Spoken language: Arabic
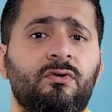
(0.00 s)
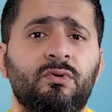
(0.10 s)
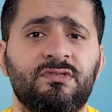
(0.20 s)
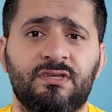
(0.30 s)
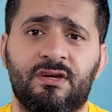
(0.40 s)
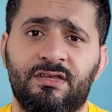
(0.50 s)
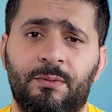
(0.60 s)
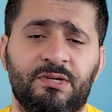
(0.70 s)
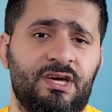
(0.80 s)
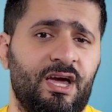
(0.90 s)
وتصير
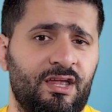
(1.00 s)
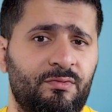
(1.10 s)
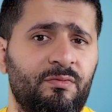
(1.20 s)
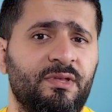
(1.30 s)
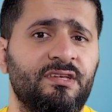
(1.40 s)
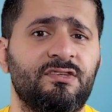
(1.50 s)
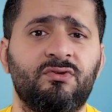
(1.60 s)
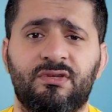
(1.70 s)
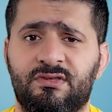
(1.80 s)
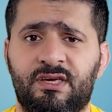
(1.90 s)
لنا مشاكل بالمدرسه
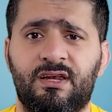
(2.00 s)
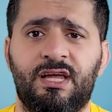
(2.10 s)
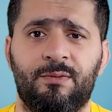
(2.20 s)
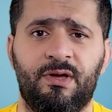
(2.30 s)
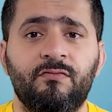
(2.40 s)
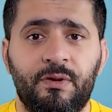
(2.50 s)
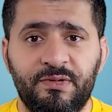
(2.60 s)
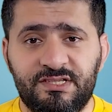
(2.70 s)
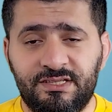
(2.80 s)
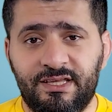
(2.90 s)
وتنتهي اللعبه
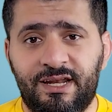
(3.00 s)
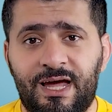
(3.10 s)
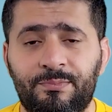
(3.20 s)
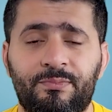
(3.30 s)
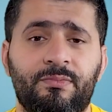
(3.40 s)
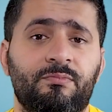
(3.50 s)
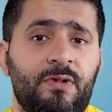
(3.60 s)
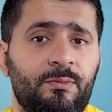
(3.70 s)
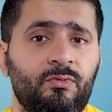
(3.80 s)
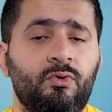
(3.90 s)
فمن كنا نلعب
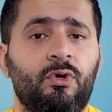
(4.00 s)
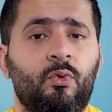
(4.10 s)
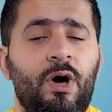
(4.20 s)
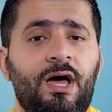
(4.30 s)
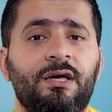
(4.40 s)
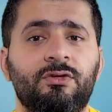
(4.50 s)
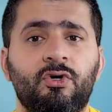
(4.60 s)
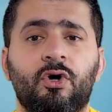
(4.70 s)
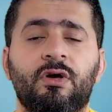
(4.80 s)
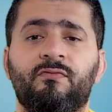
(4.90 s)
ممنوع واحد
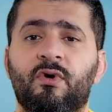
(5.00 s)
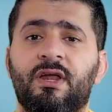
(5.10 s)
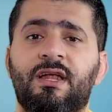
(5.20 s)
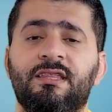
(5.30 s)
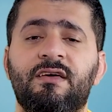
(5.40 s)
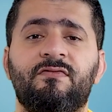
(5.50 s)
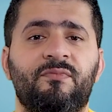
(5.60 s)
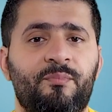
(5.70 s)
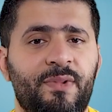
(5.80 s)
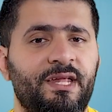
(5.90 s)
يوقف ورا الهدف
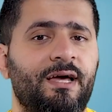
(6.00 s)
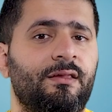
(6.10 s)
منعا